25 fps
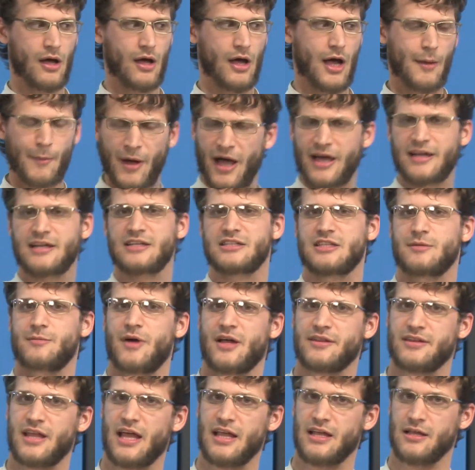Ama aynı
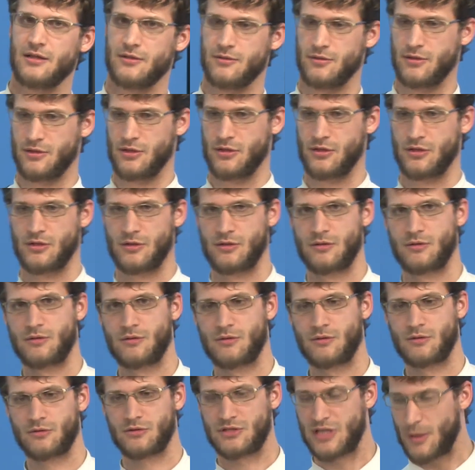zamanda
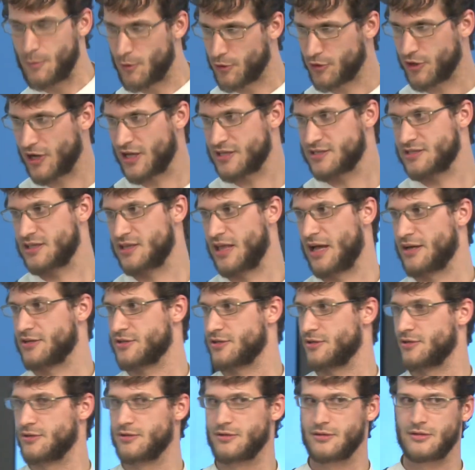
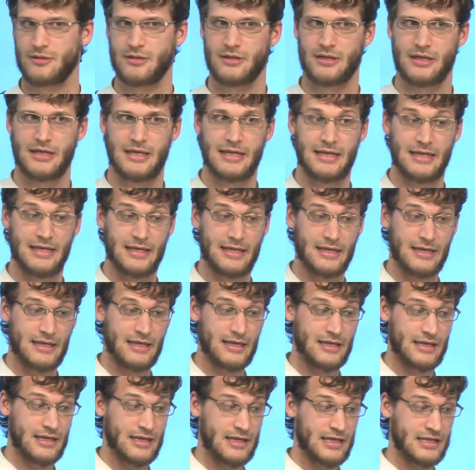demokrasiler,
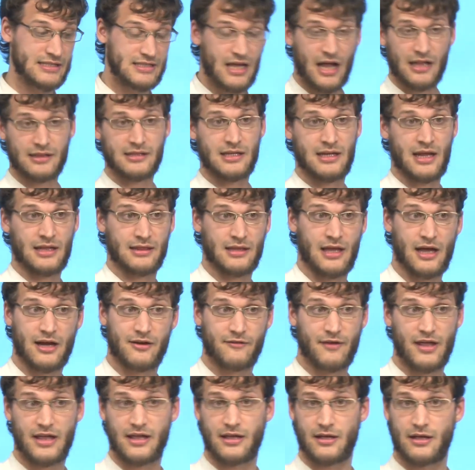e, saltanatlar
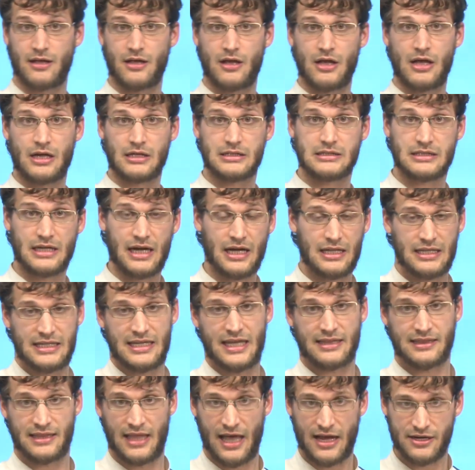ve
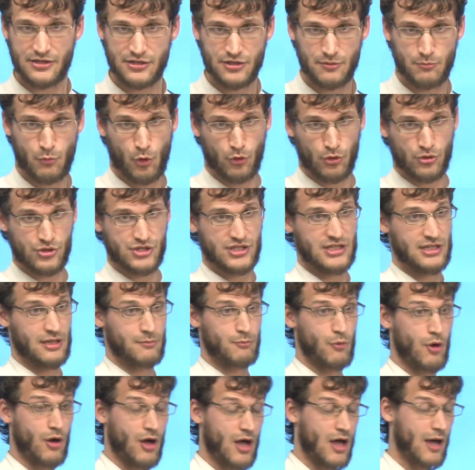kraliyetler, monarşi, e,
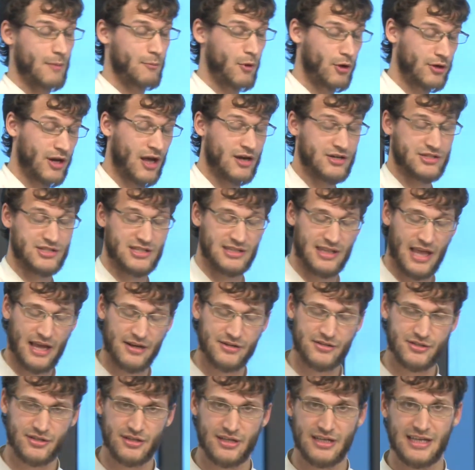
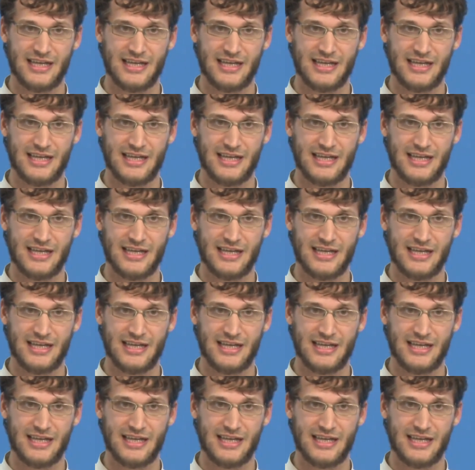monarşiler